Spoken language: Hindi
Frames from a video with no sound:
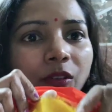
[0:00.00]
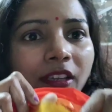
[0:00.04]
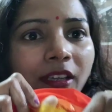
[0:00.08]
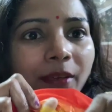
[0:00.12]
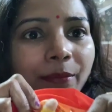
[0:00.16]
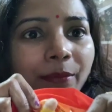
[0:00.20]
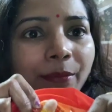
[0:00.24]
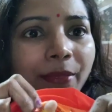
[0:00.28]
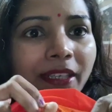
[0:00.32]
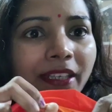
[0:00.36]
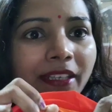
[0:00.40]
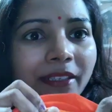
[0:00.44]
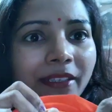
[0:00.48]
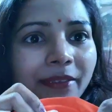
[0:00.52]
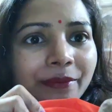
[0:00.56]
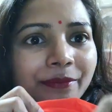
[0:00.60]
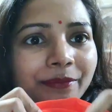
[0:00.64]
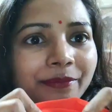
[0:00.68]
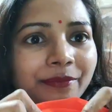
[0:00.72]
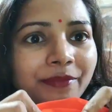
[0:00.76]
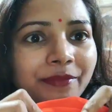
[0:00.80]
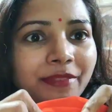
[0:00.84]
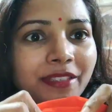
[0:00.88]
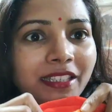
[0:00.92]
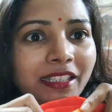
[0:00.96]
से ये खुला भी
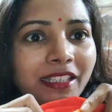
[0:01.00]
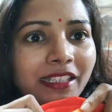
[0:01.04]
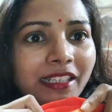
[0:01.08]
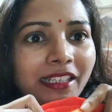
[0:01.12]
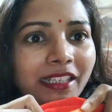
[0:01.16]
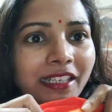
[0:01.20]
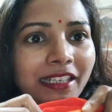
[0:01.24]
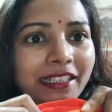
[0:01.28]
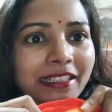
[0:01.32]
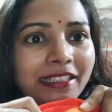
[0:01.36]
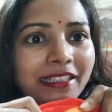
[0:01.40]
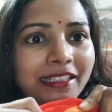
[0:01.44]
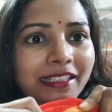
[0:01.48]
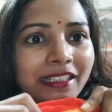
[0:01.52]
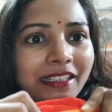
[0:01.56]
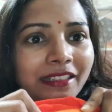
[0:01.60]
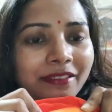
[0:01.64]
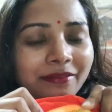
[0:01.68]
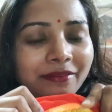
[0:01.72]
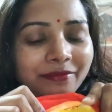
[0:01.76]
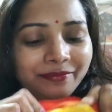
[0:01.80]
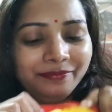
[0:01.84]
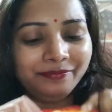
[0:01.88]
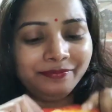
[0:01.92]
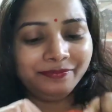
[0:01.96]
है सिलाई
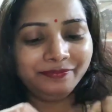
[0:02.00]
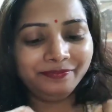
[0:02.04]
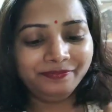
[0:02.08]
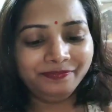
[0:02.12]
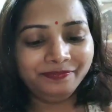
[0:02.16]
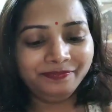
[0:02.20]
इसकी